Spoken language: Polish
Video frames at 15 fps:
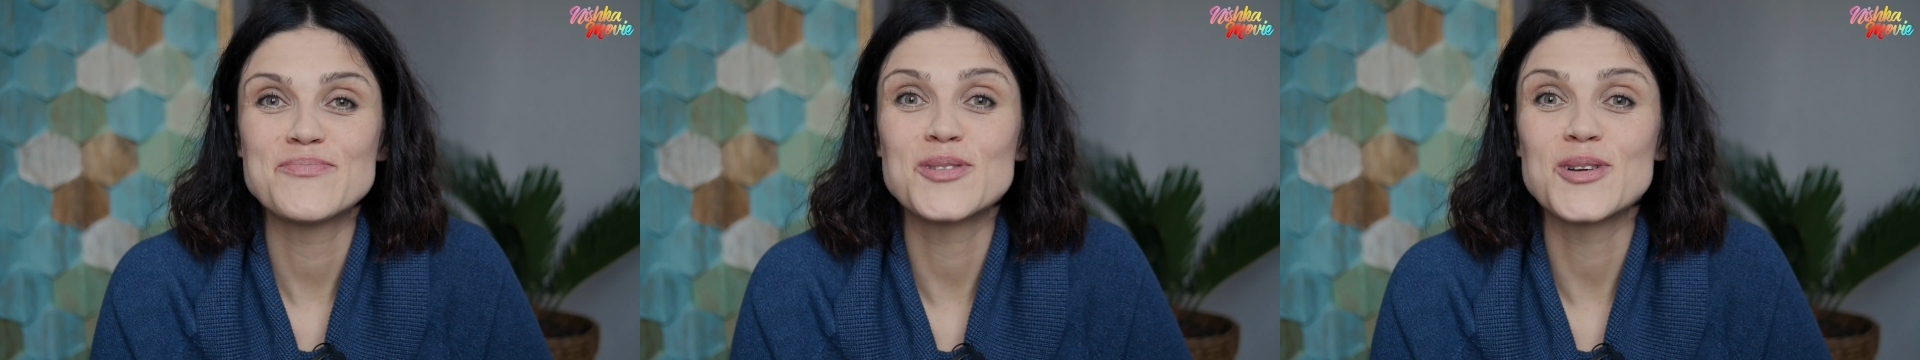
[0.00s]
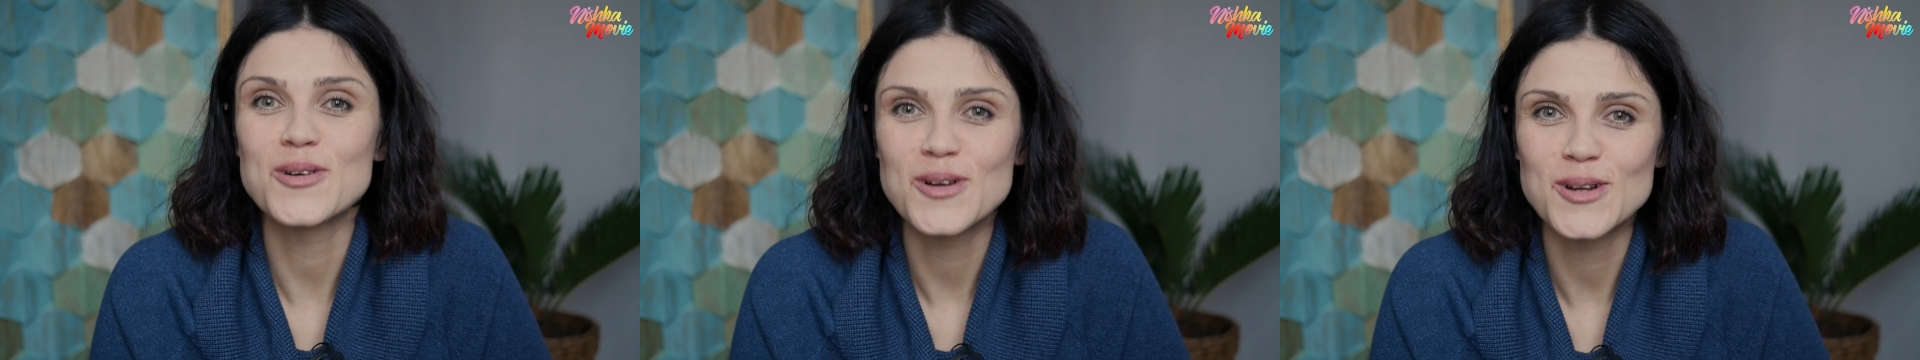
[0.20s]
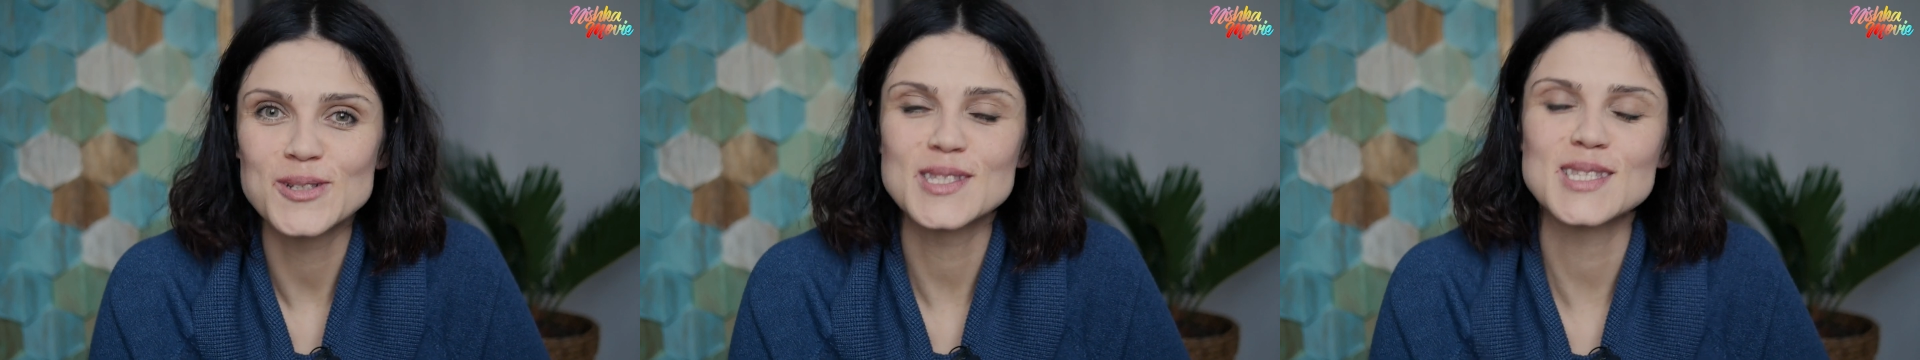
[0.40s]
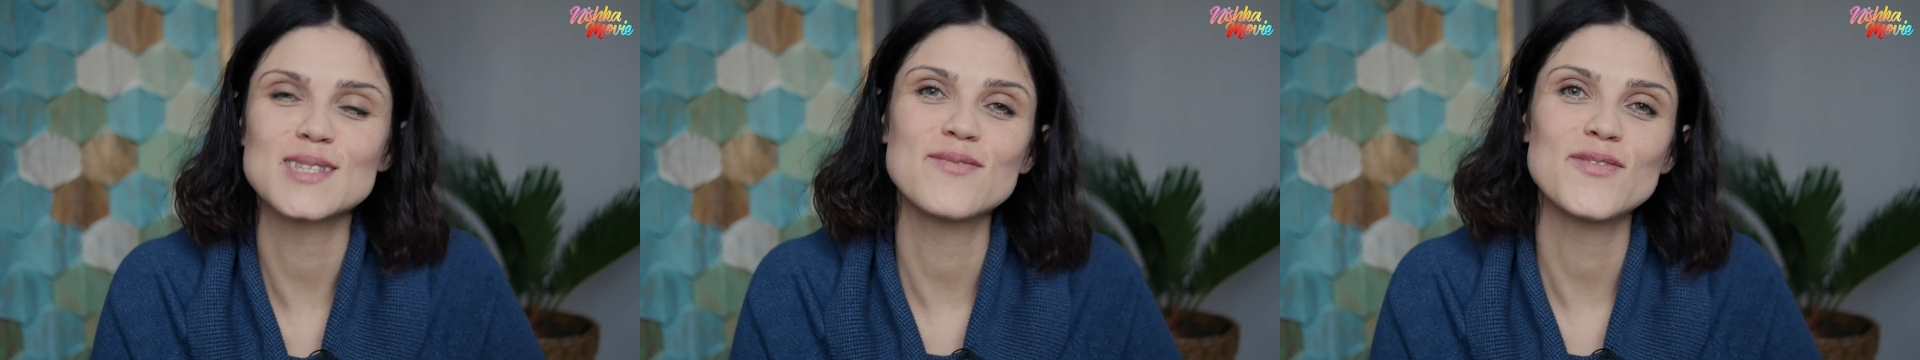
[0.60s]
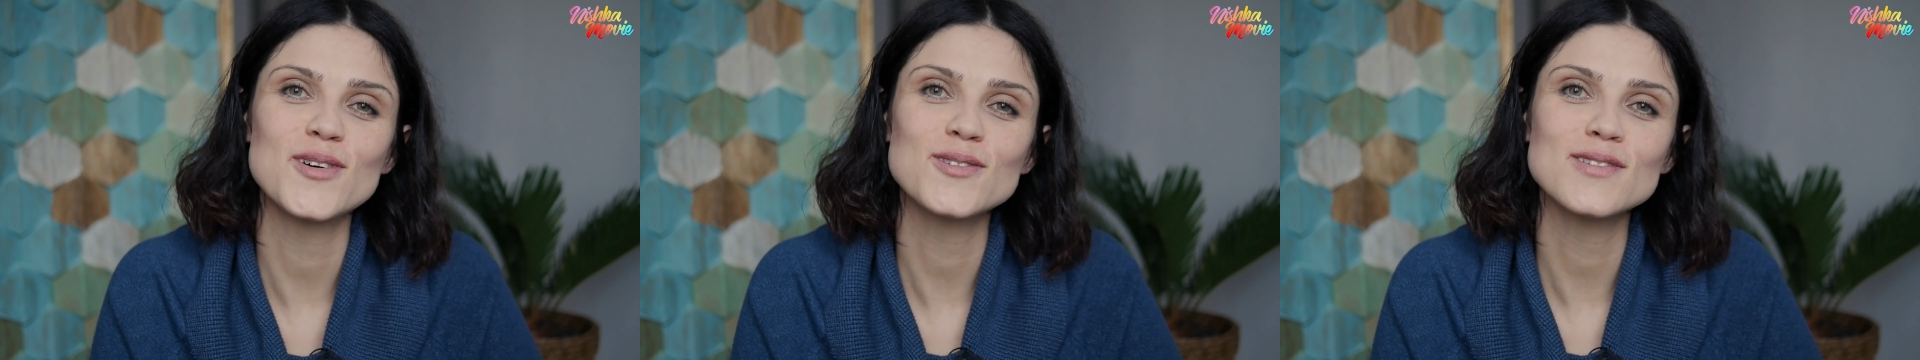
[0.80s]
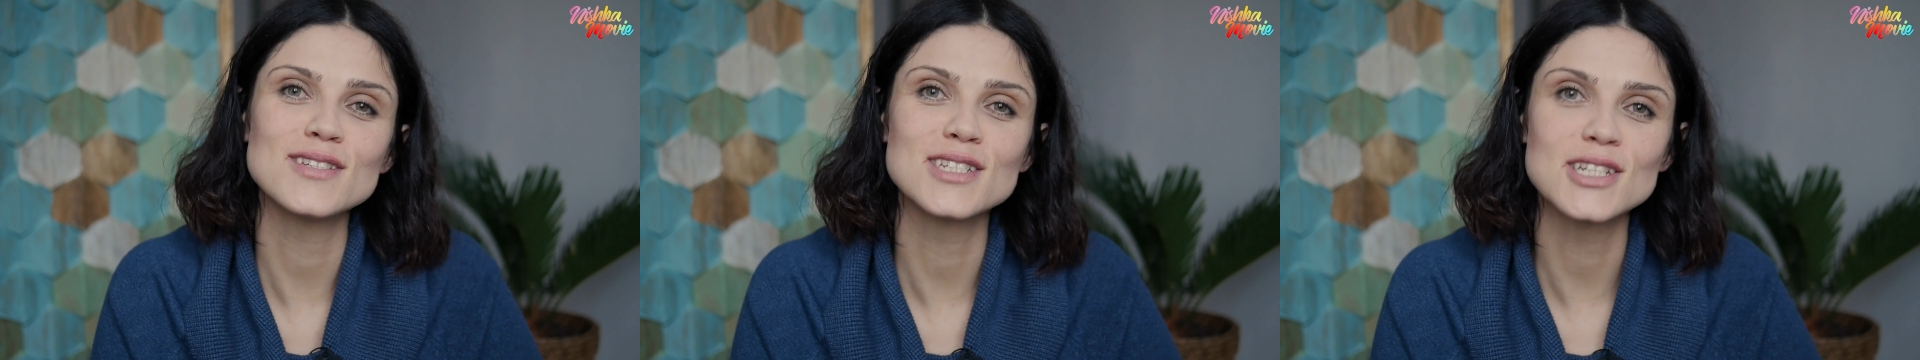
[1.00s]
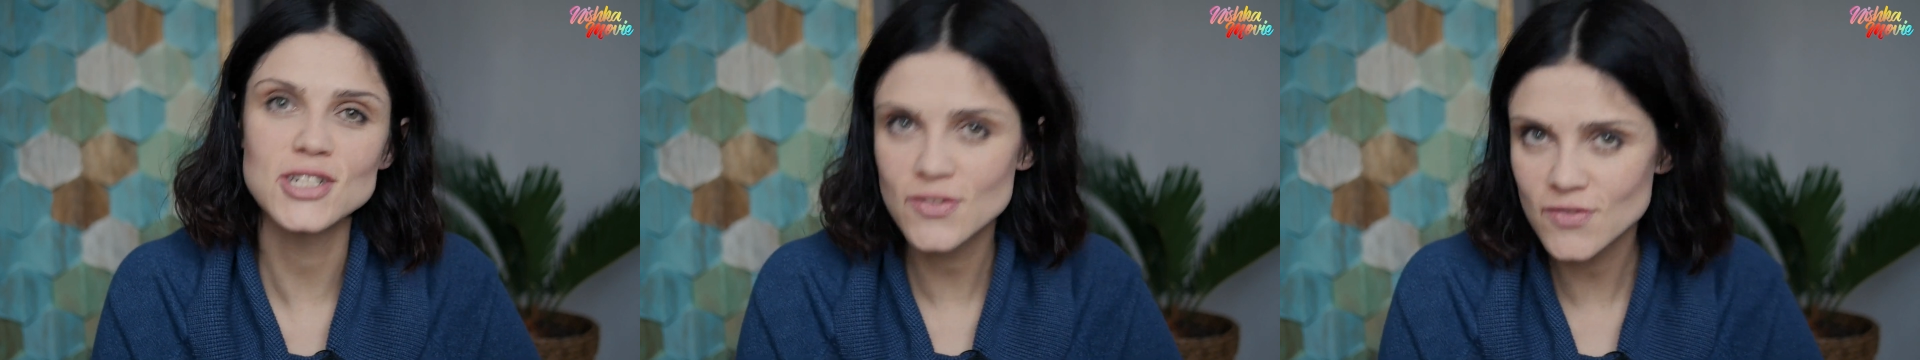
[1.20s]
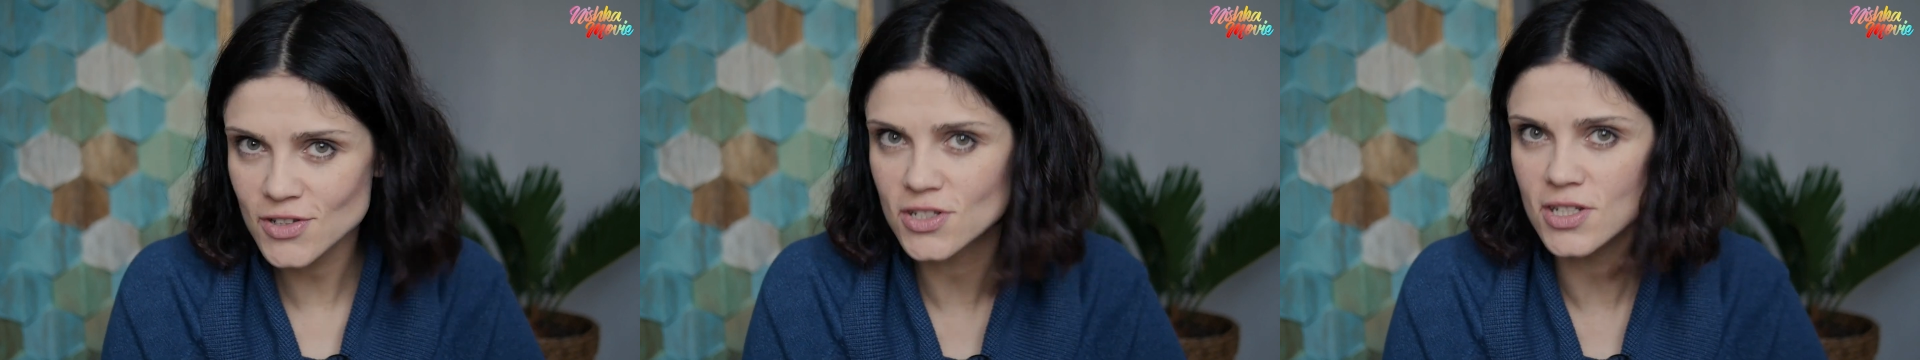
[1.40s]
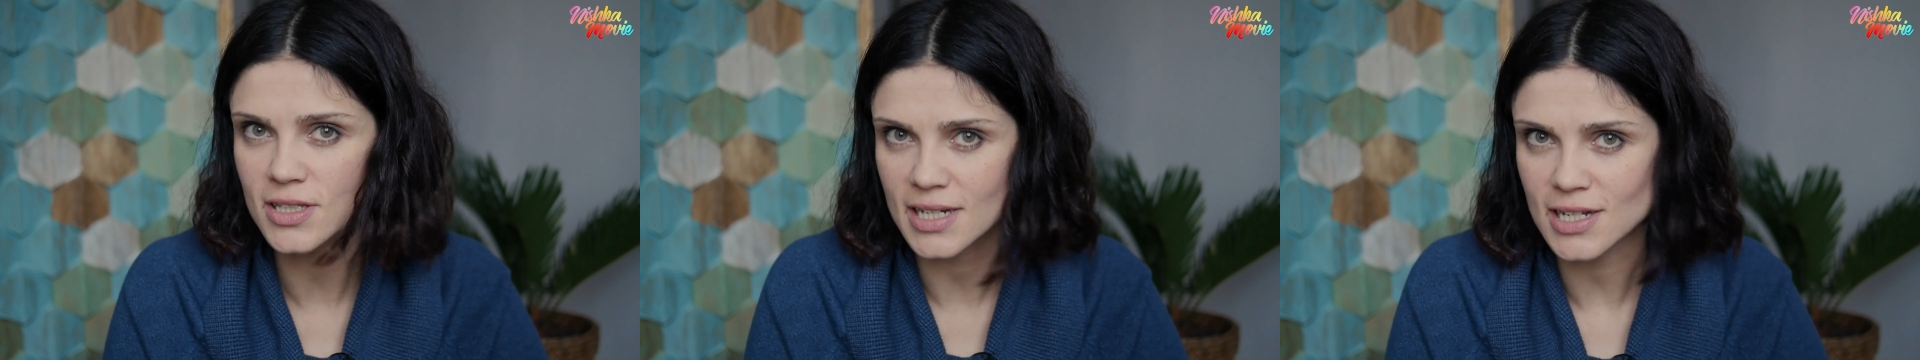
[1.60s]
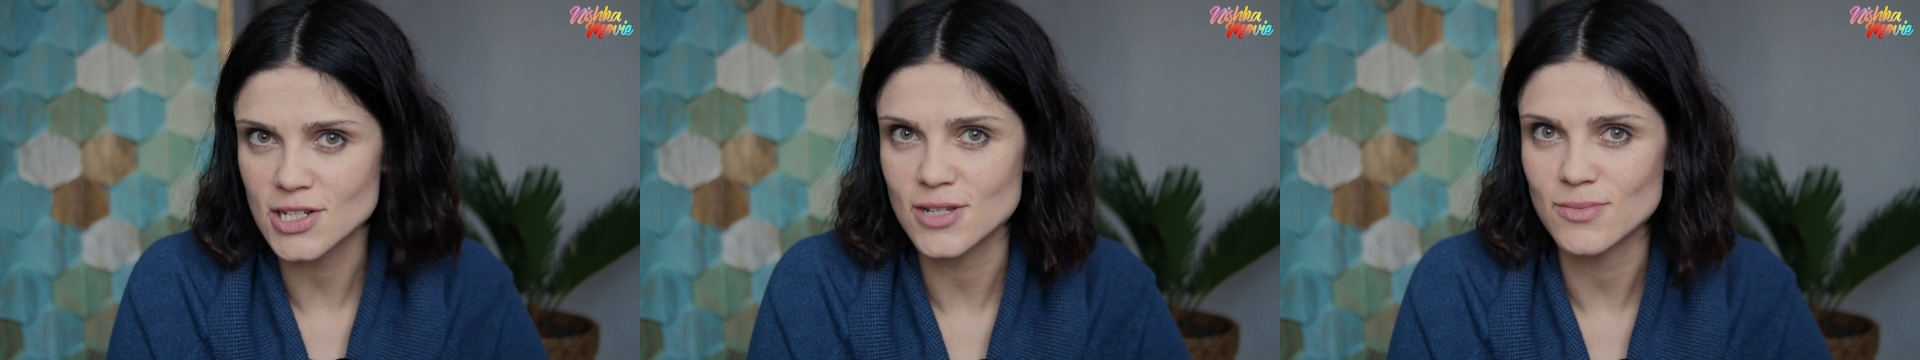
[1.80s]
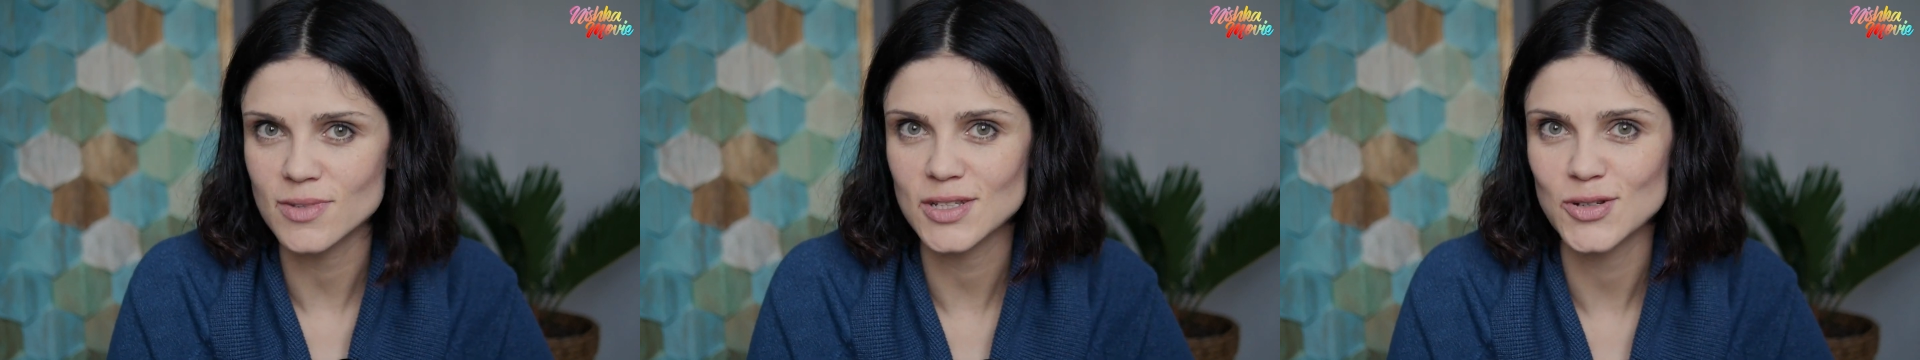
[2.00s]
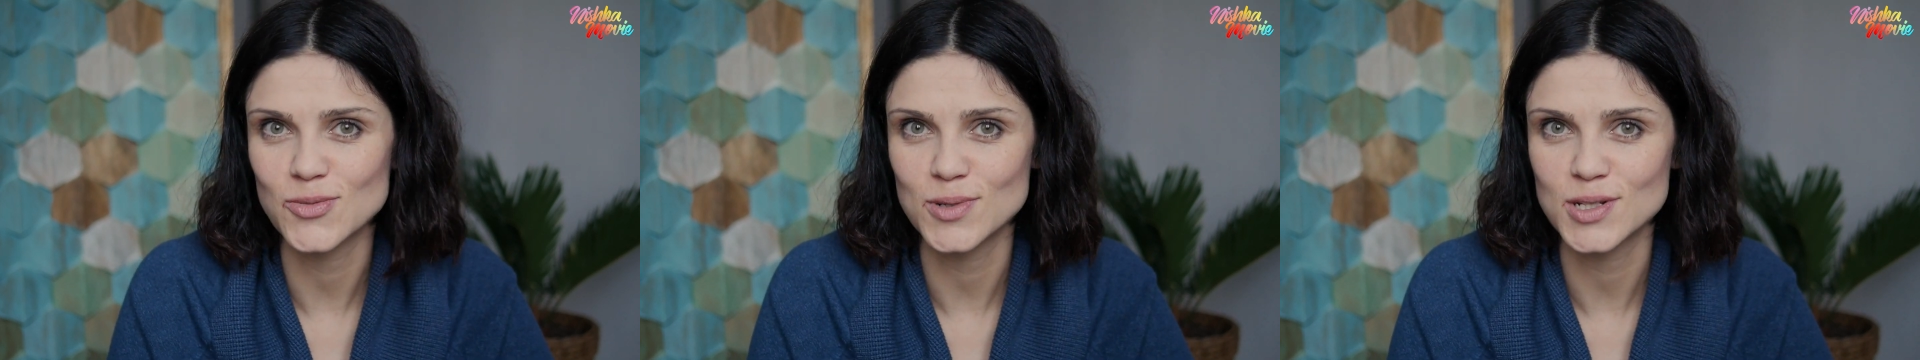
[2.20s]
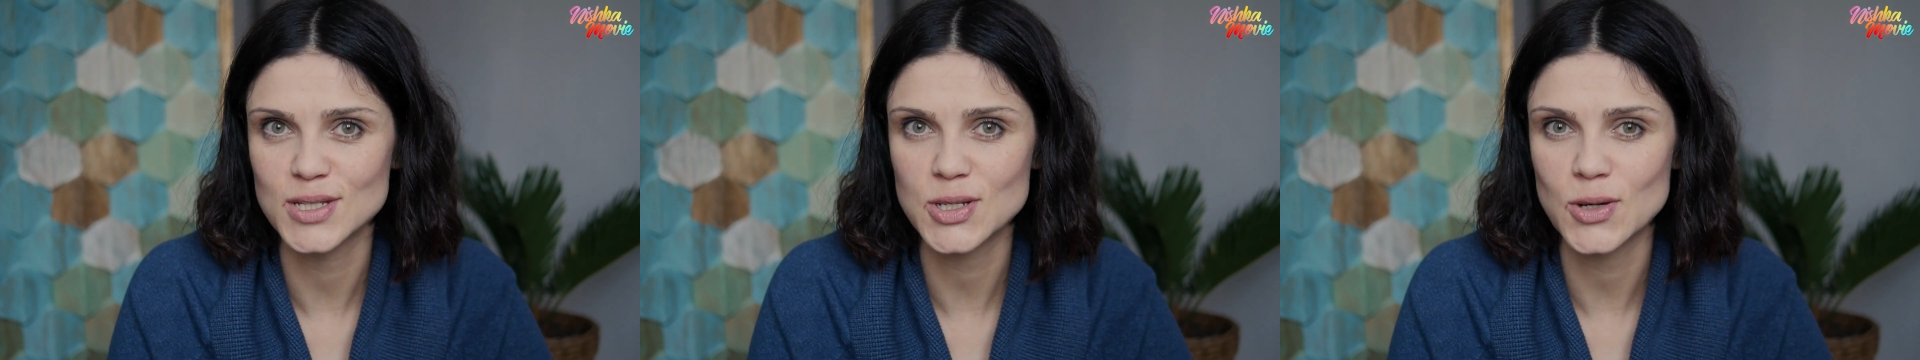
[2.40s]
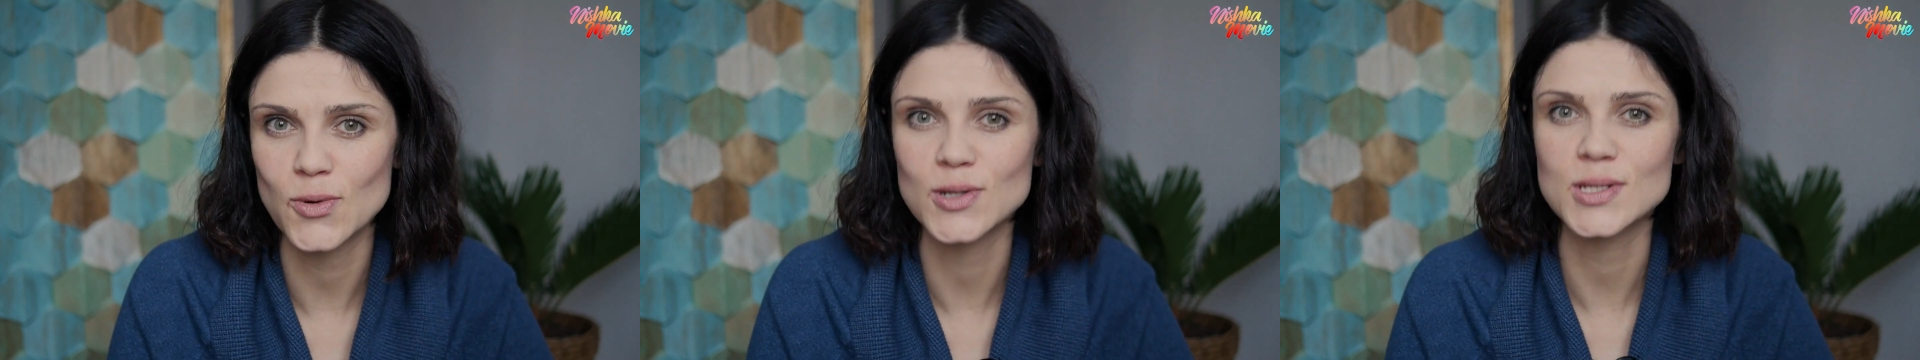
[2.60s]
proroctwo i rzeczywiście tracimy tę bliską